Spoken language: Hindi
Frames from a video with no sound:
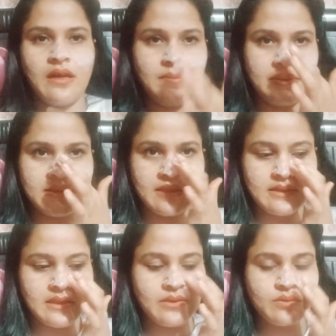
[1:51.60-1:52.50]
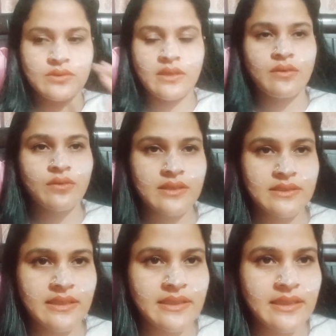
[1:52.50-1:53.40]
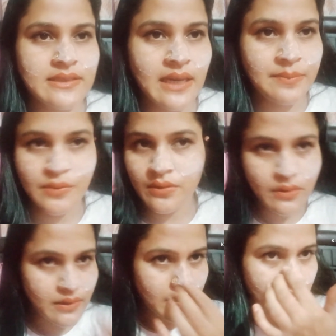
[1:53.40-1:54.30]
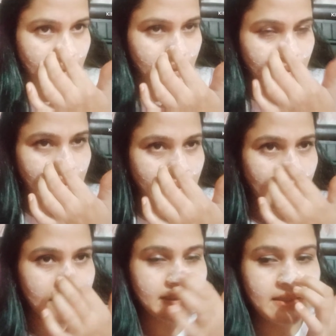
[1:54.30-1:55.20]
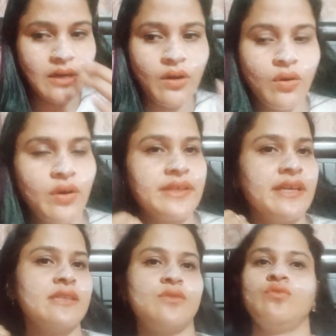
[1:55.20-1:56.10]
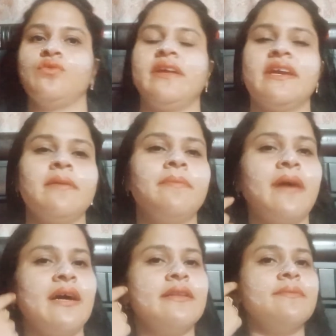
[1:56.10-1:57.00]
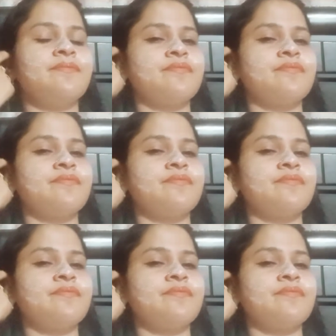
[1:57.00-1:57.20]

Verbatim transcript: आप अच्छे से यूज़ कर लोगे इस तरीके से आपको लगा लेनी है और ये सूखने के बाद